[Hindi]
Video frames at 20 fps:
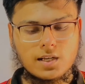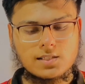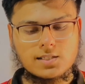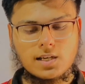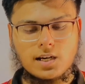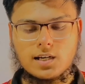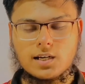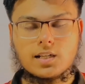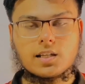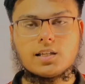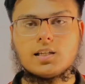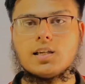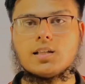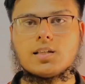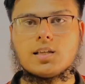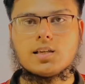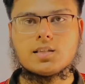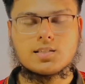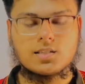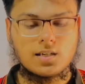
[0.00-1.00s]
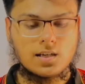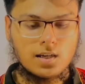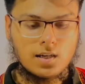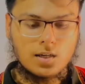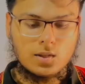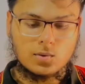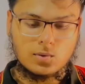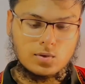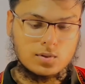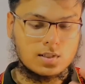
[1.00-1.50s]
सेंड किए थे इसे
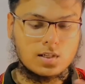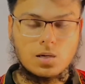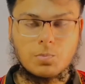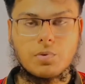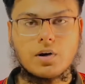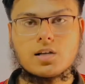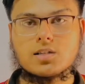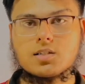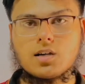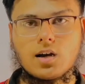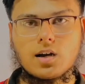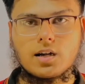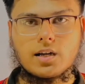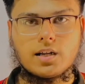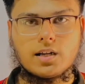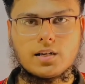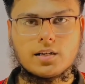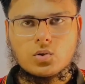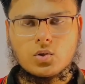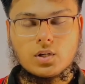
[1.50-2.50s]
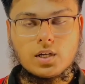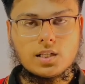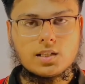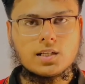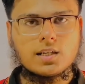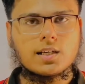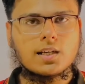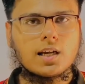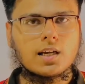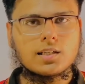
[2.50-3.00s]
तो इसके पास आ गए हैं तो ये
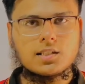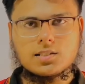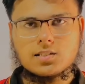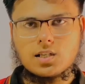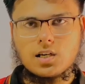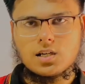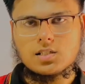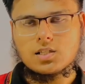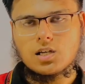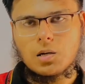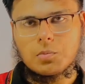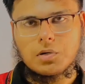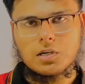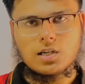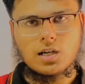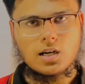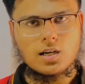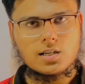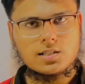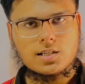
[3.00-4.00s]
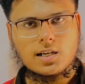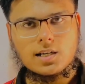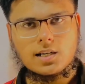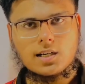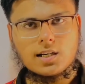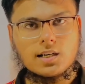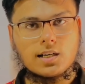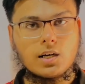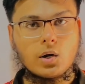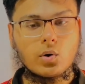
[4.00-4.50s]
तरीका है किस तरह से आपने डॉलर
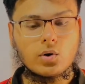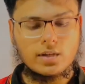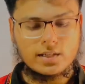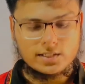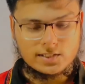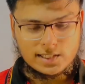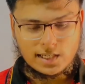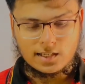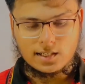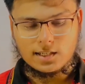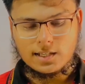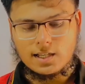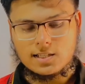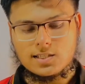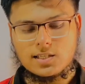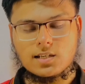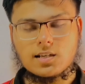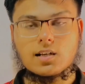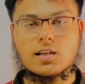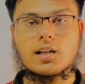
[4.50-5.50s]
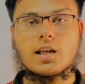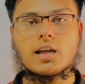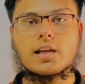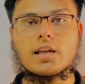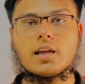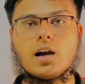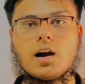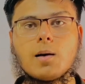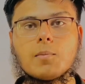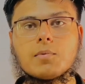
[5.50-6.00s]
सेंड करने है और चेक कैसे करना है
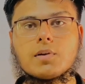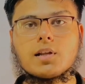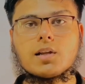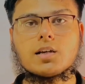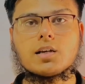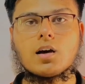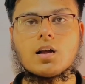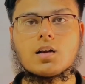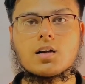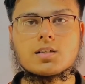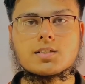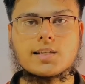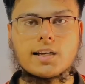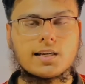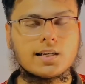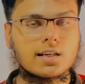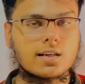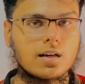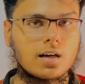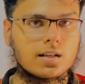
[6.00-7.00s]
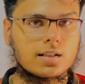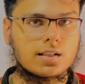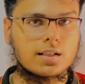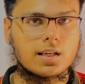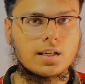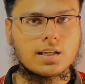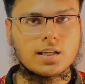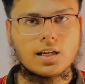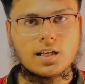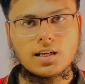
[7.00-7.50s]
कि आपने डॉलर सेंड कर
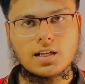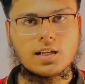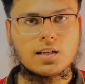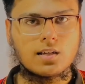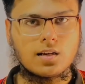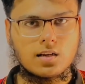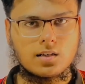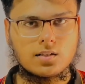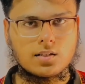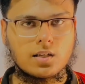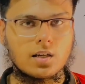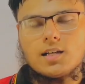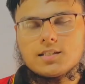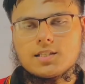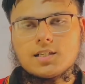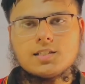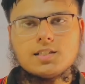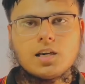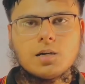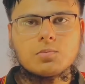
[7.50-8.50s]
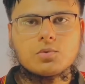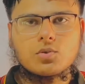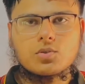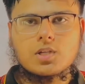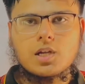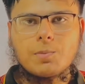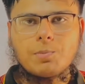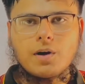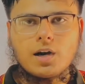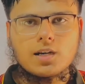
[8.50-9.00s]
दिए या नहीं कर दिए अच्छा जी आप
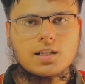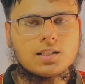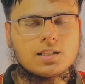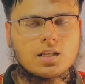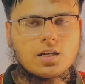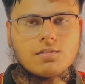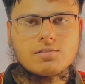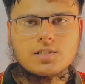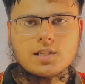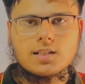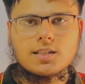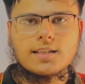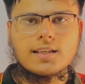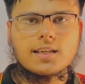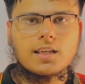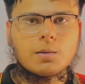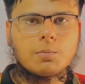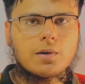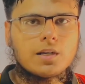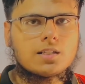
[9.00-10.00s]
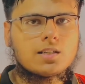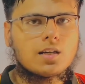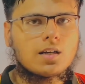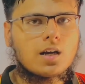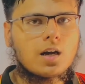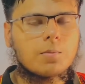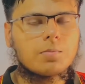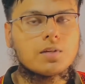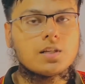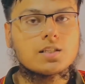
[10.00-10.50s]
दूसरे पार्ट की तरफ चलते हैं कि भाई
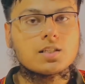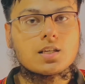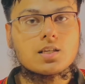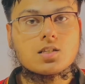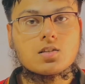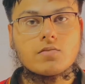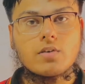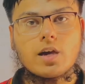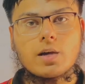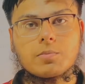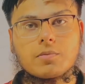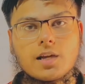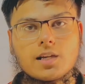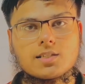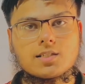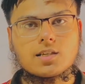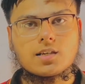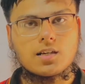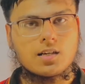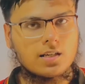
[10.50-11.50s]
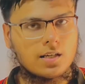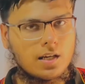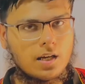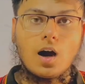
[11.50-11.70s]
जान आपने इसे स्वैप कैसे करना है